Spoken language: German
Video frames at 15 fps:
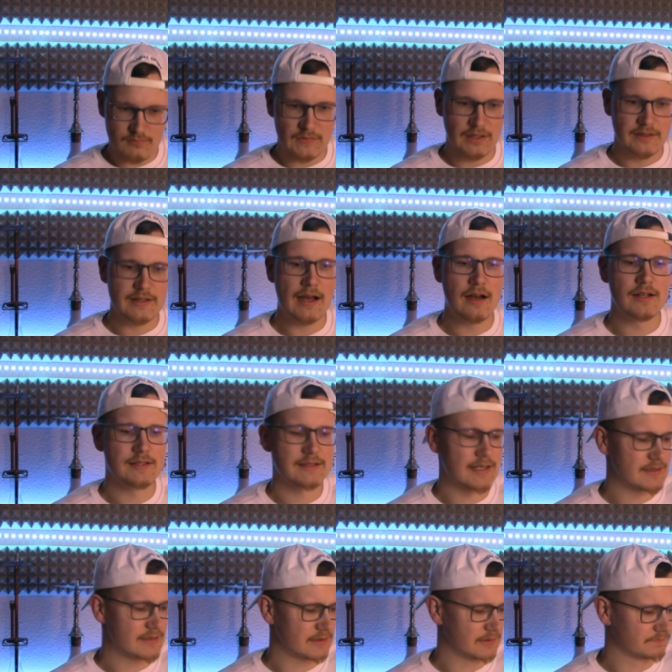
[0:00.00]
Ja, das
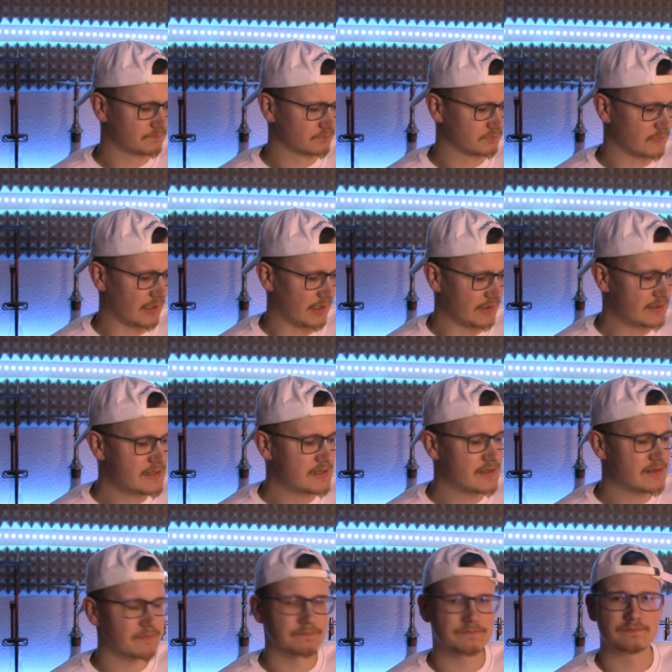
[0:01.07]
Ganze
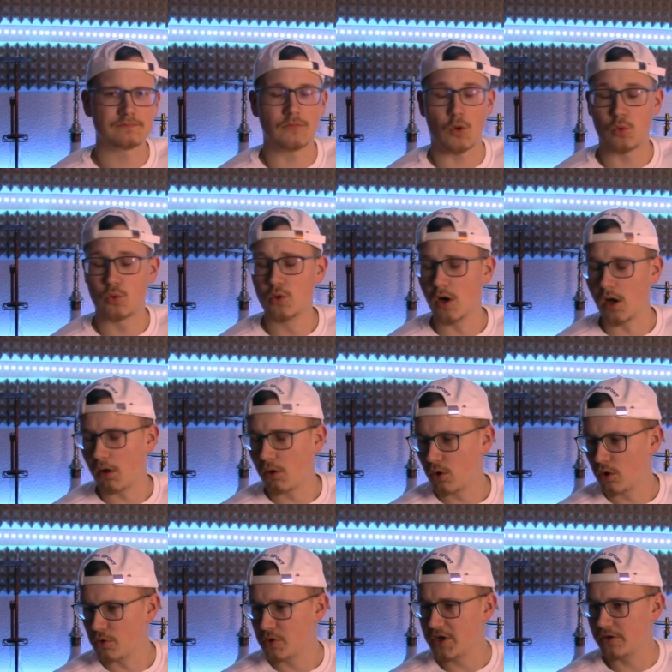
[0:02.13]
riecht... Huh,
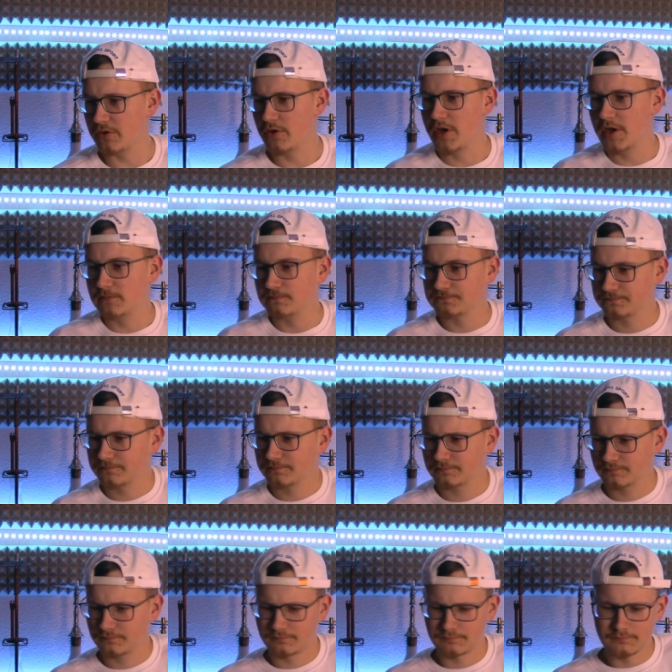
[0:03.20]
huiuiui.
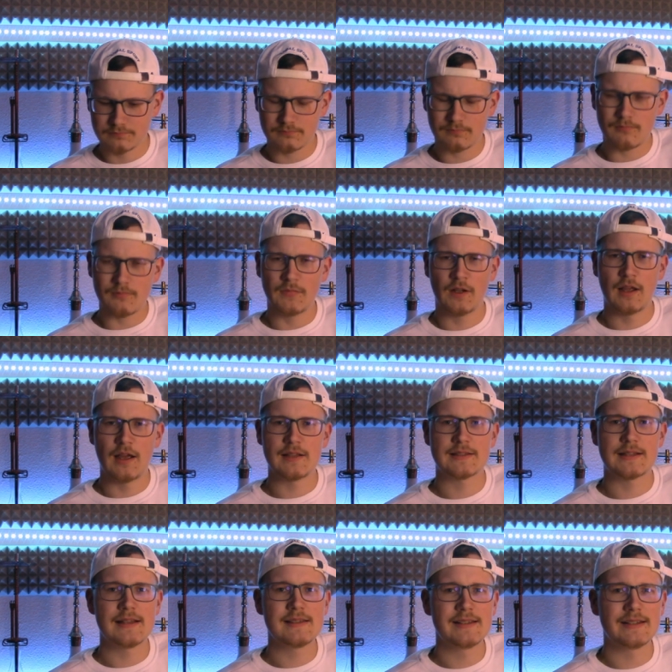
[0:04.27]
Das
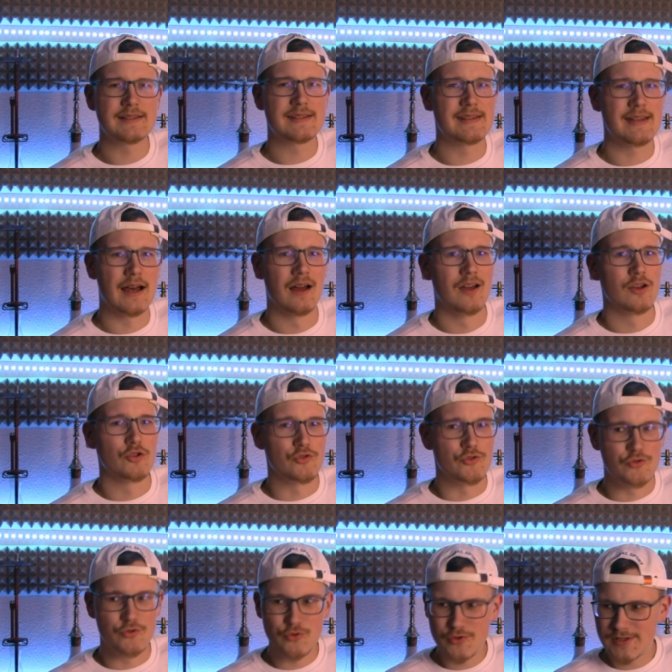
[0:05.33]
Ganze riecht sehr
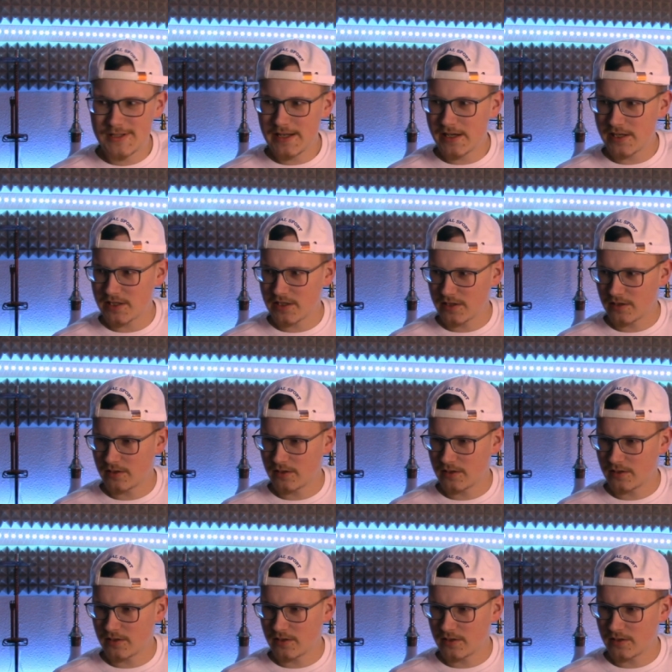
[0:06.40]
süßlich.